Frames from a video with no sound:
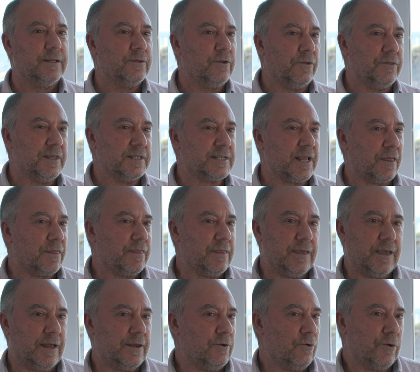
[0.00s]
donde se
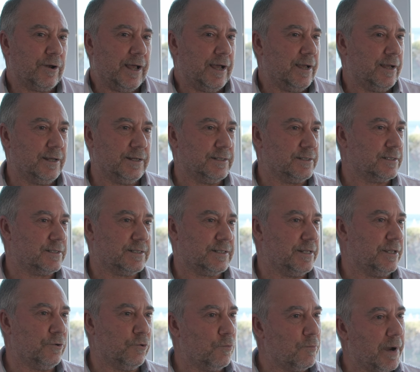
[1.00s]
hacían horas
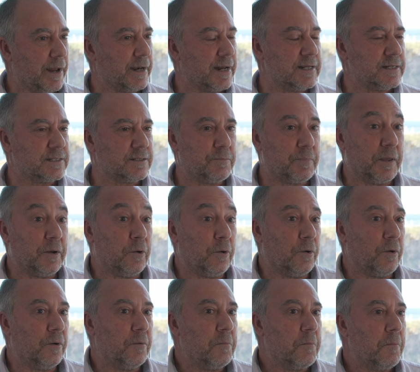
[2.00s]
inhumanas,
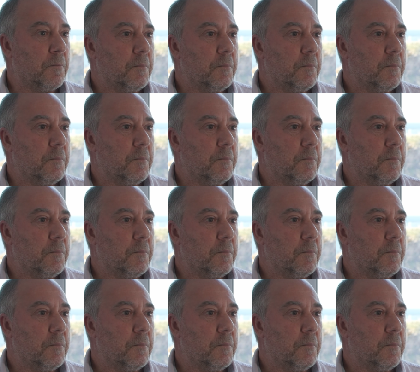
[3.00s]
pero,